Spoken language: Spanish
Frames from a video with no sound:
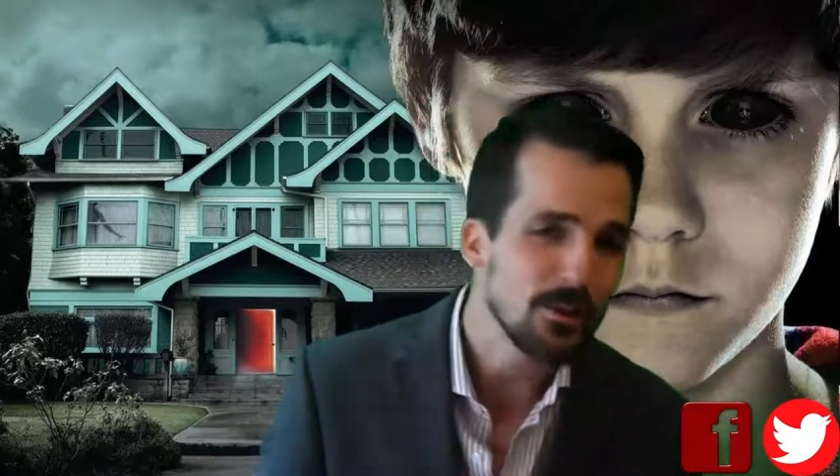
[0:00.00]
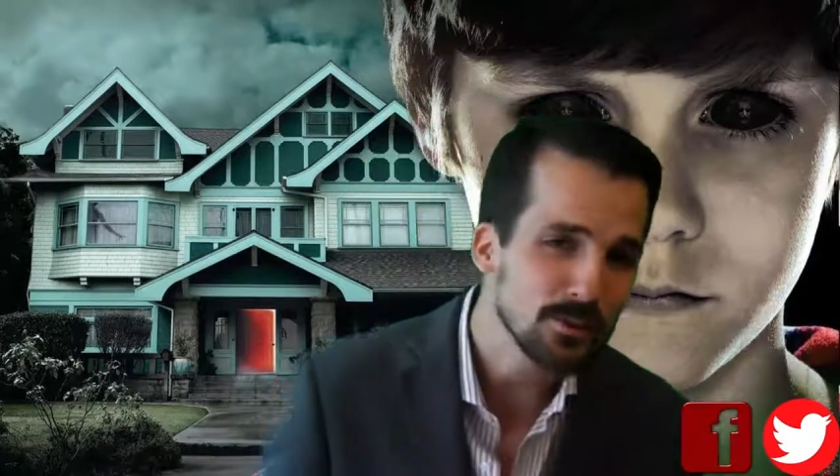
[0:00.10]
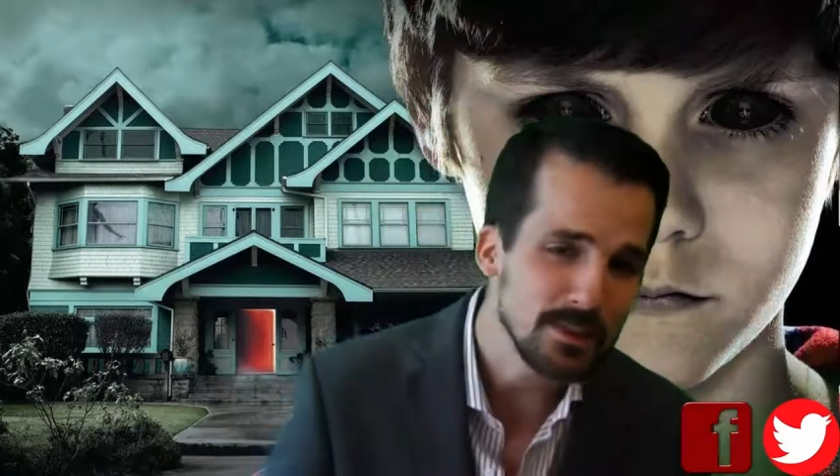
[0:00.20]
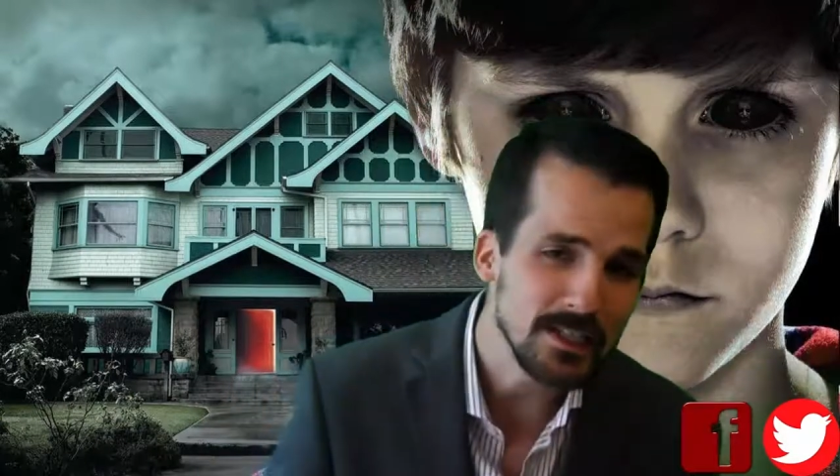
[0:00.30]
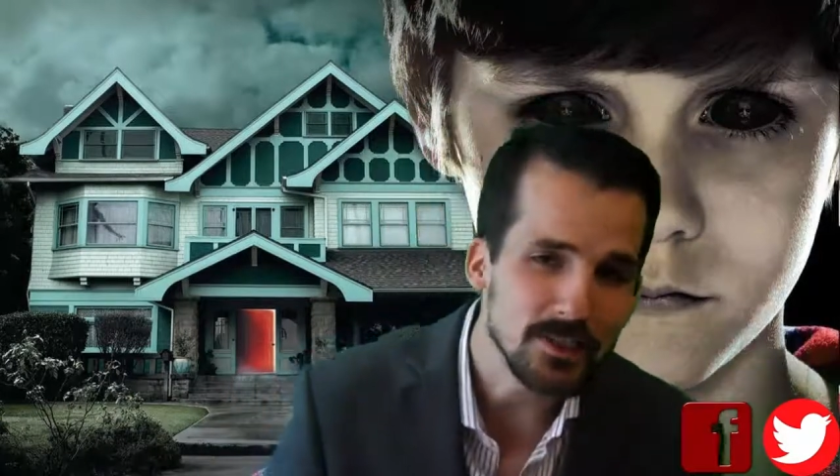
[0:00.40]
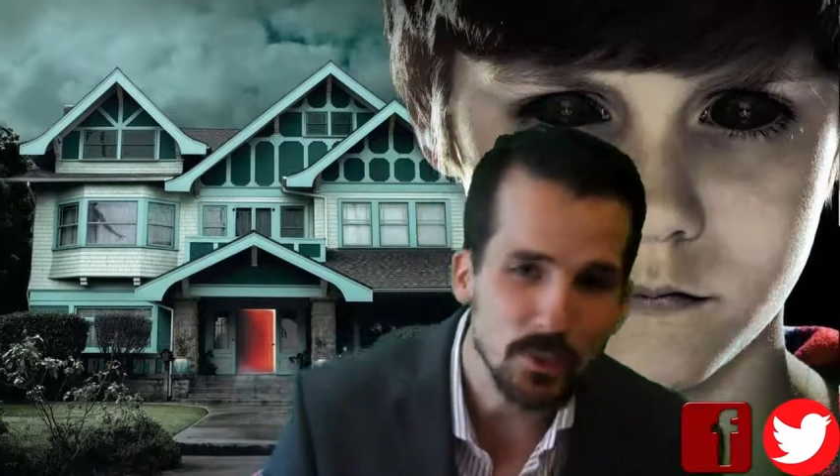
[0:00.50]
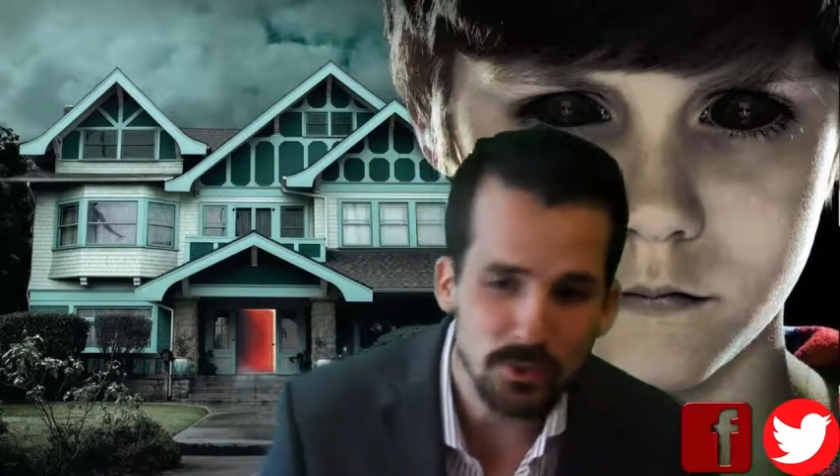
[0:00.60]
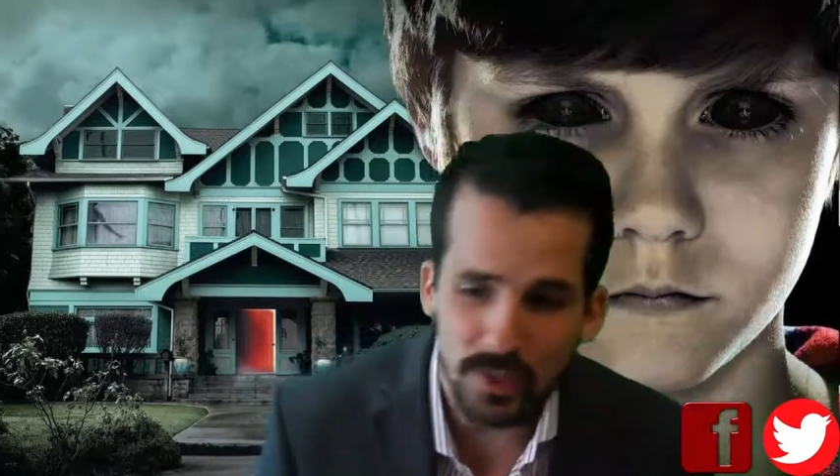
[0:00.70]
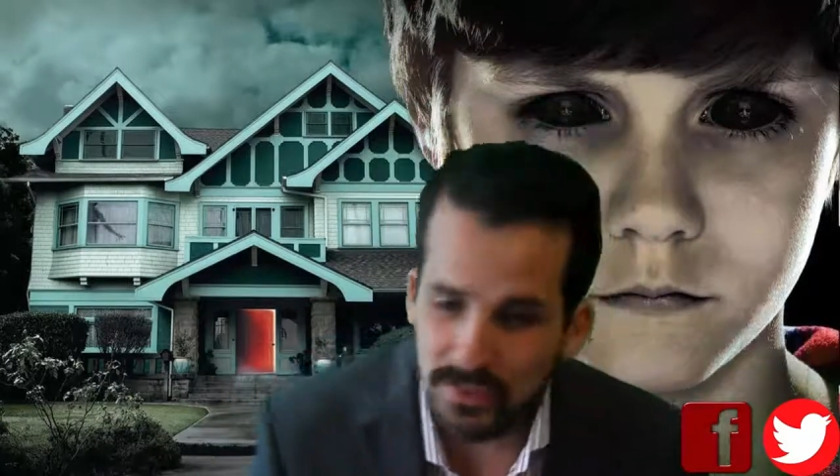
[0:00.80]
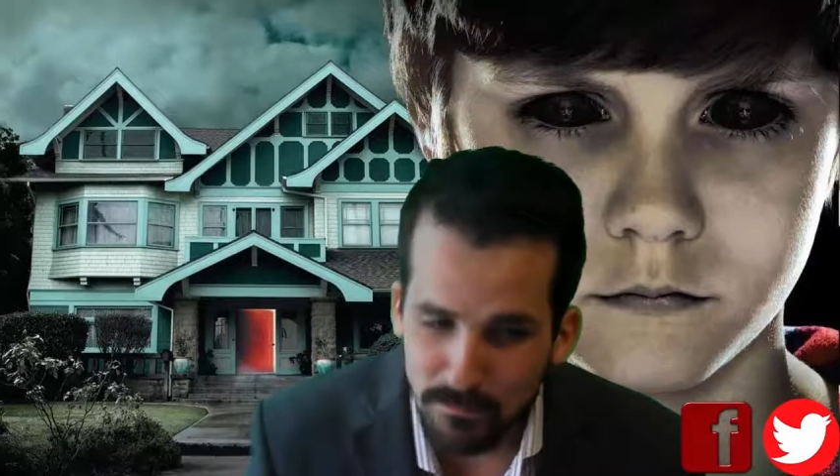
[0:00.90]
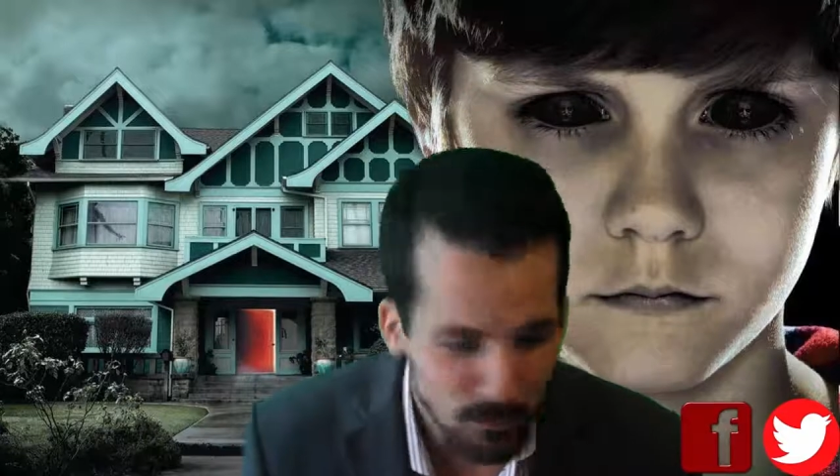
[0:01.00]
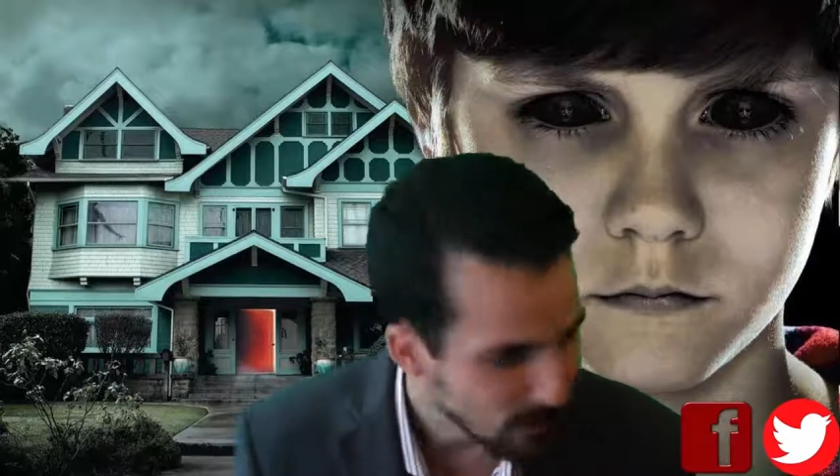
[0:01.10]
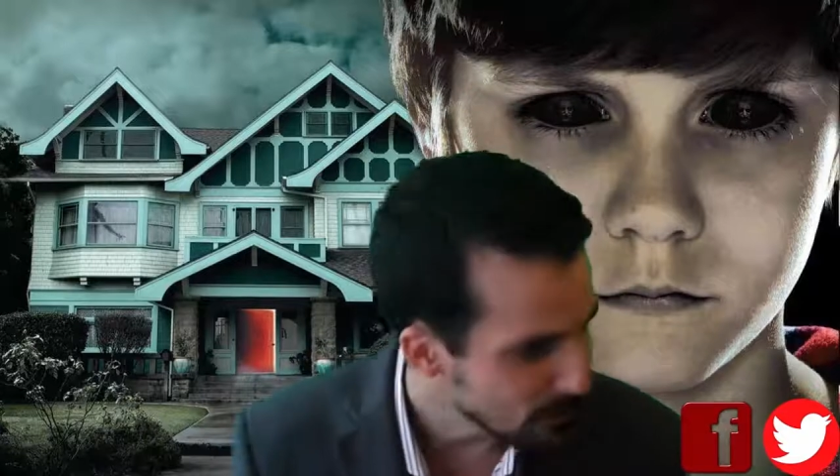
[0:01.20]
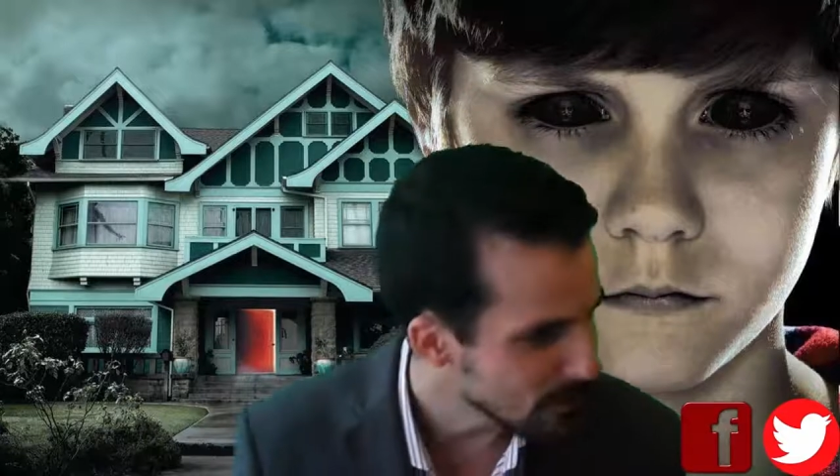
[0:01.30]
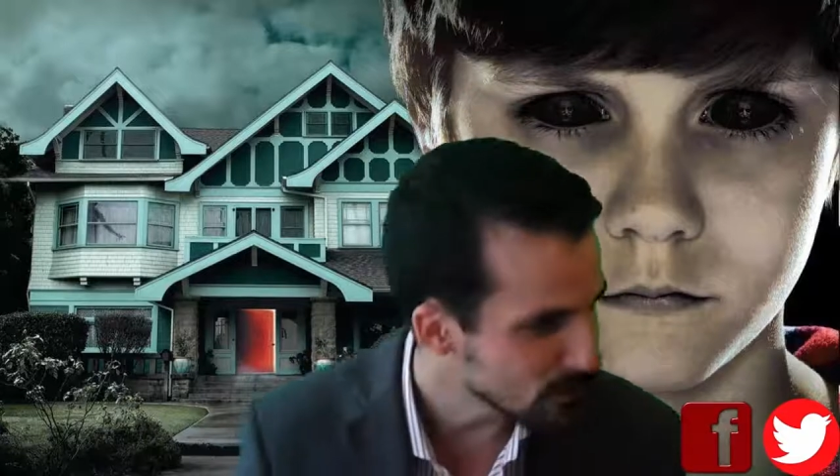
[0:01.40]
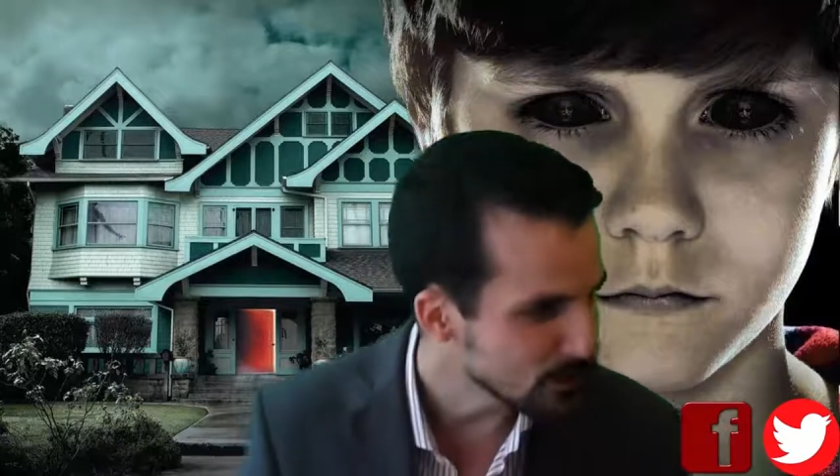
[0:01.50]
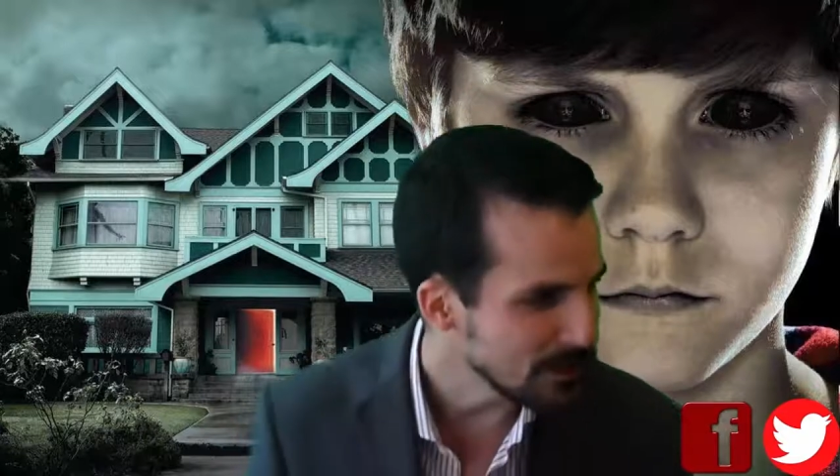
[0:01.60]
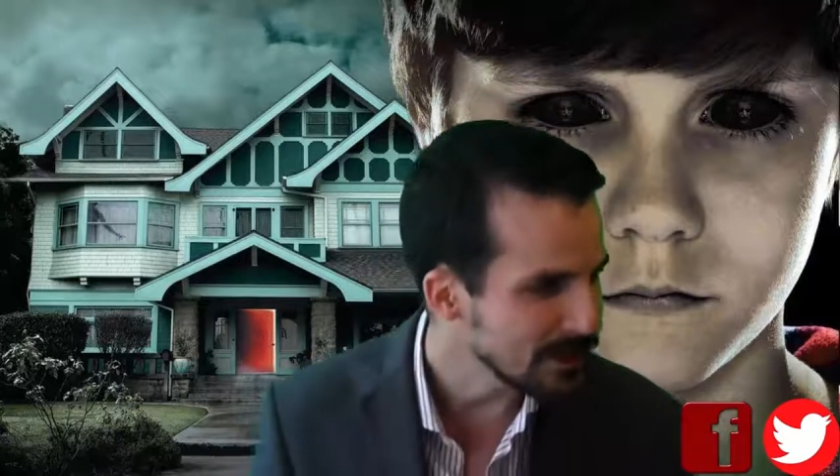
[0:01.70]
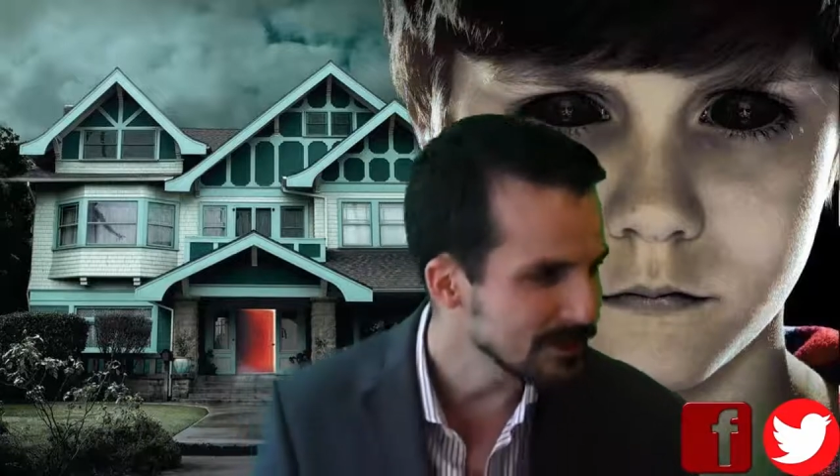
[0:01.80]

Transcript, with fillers: 2018, que sea el mejor año de sus vidas.